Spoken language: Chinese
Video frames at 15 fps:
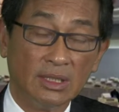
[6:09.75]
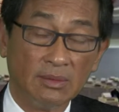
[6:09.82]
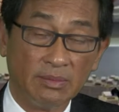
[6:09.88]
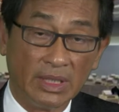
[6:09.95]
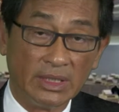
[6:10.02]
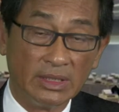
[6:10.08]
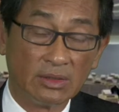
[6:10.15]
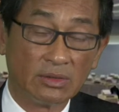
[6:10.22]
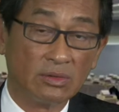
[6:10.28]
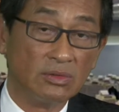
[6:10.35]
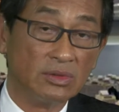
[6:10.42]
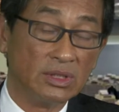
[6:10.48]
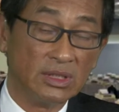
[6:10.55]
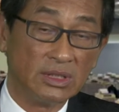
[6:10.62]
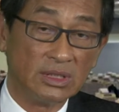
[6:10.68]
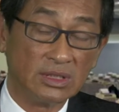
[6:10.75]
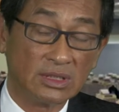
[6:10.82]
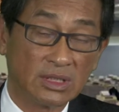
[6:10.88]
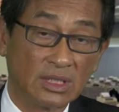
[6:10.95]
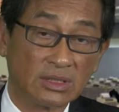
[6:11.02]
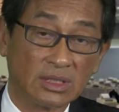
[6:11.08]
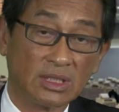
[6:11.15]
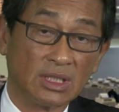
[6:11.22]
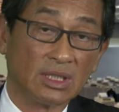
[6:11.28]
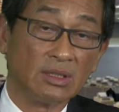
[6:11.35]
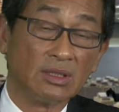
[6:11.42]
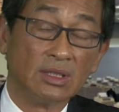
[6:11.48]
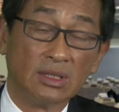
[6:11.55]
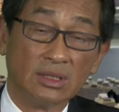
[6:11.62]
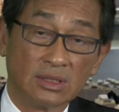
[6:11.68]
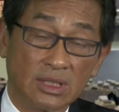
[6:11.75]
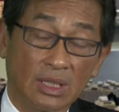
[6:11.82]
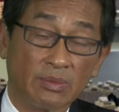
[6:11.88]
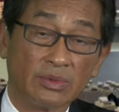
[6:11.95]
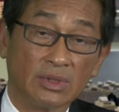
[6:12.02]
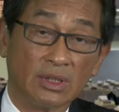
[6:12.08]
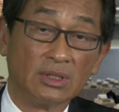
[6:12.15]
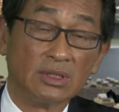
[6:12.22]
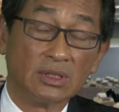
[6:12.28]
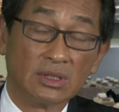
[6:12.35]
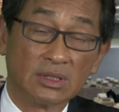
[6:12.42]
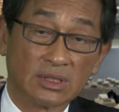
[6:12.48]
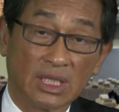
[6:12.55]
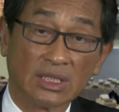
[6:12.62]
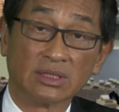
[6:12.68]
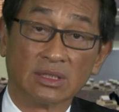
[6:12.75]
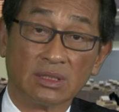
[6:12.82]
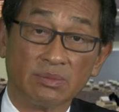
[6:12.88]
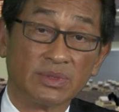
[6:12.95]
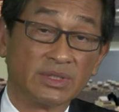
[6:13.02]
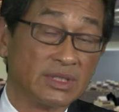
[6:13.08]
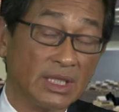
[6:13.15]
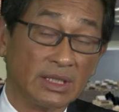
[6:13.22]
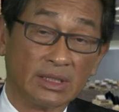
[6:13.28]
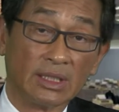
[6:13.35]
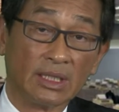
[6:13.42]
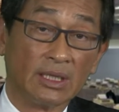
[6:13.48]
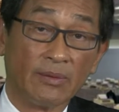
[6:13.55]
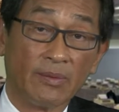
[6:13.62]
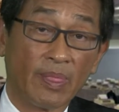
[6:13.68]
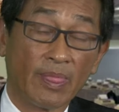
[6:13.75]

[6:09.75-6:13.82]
每一股已经上升了差不多三十个 percent 的了。